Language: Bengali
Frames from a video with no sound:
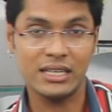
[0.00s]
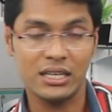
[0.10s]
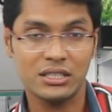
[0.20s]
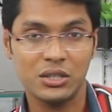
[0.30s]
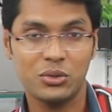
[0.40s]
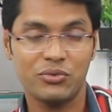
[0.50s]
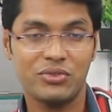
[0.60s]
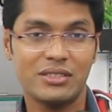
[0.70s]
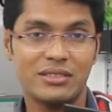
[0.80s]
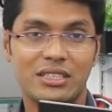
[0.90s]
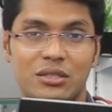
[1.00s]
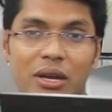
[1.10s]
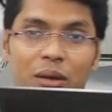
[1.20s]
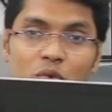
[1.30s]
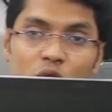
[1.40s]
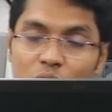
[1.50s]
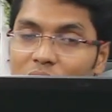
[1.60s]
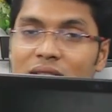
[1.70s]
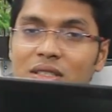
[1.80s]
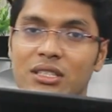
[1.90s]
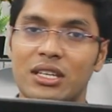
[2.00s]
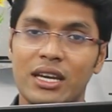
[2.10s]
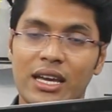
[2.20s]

জেনারেশন টু ফিফটি সিক্স জিবি অ্যামডোট টু এসএসডি